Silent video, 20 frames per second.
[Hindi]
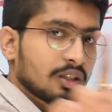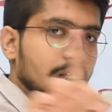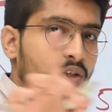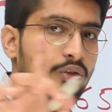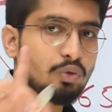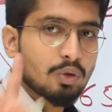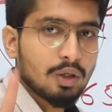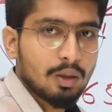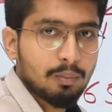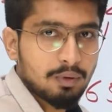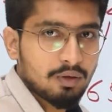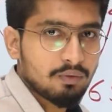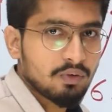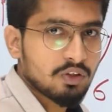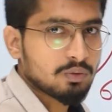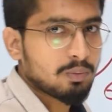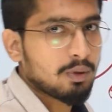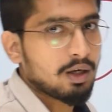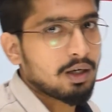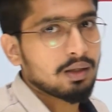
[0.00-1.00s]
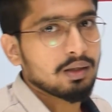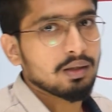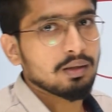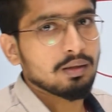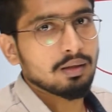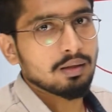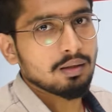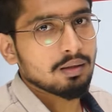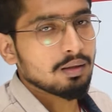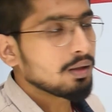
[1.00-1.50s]
कर चुके हैं प्रीवियस पार्ट के
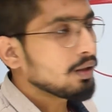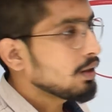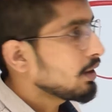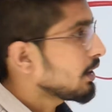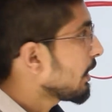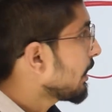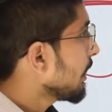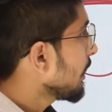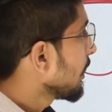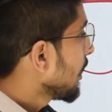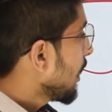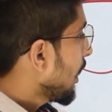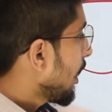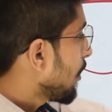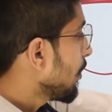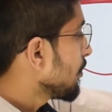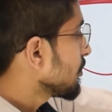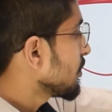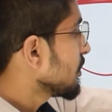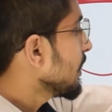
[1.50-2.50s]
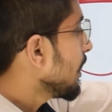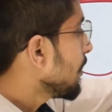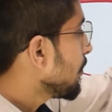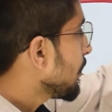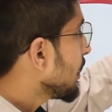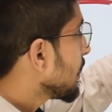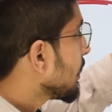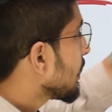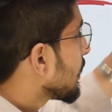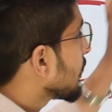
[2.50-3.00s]
अंदर ठीक है अब हम सीधा
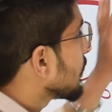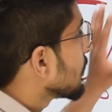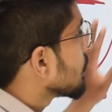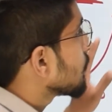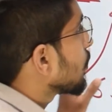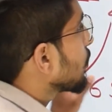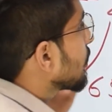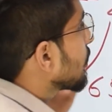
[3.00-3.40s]
अप्लाई करेंगे इसको